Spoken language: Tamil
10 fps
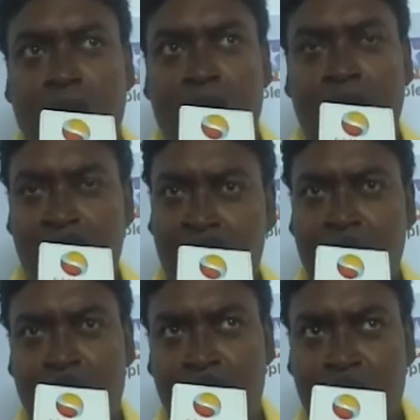ஏன்னா ராஜா
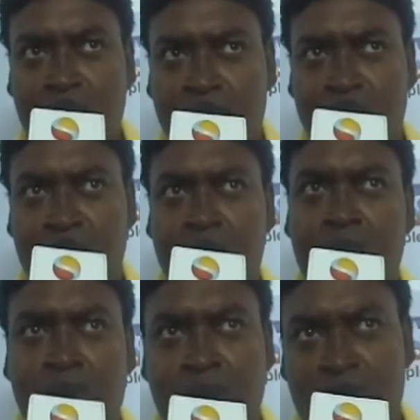சார் வந்து
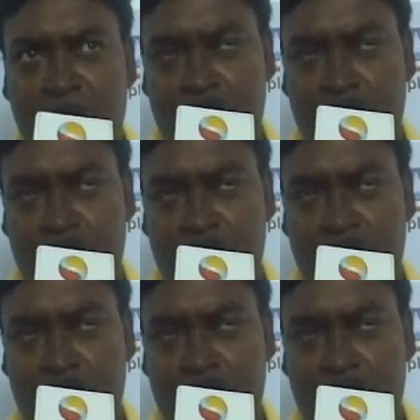எனக்கெல்லாம் வந்து